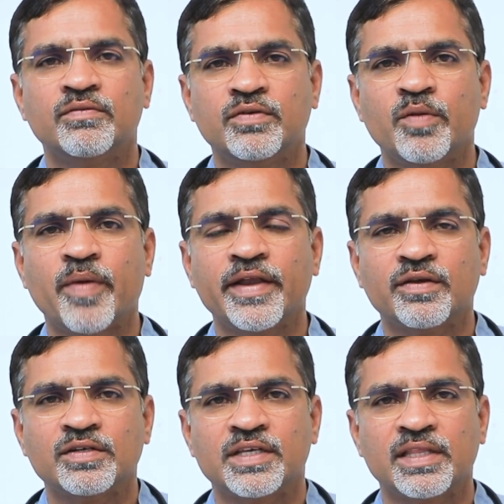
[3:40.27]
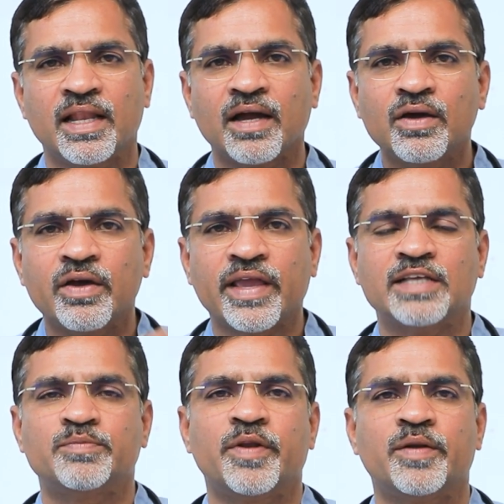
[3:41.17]
ఫుడ్ బయటకు వచ్చి అది లంగ్లోకి
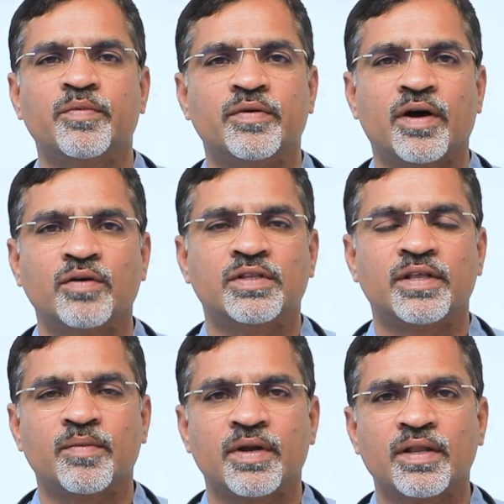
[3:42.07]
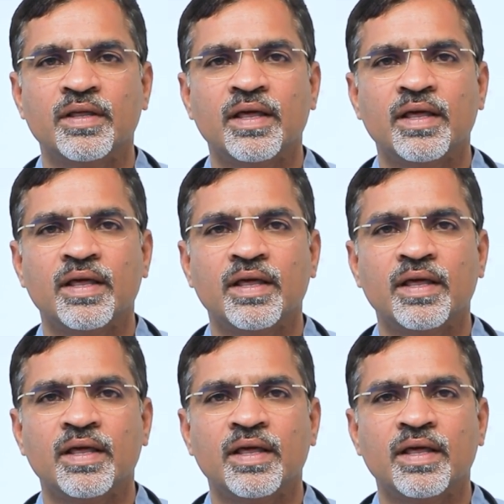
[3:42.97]
యాస్పిరేట్ అవుతుంది అనమాట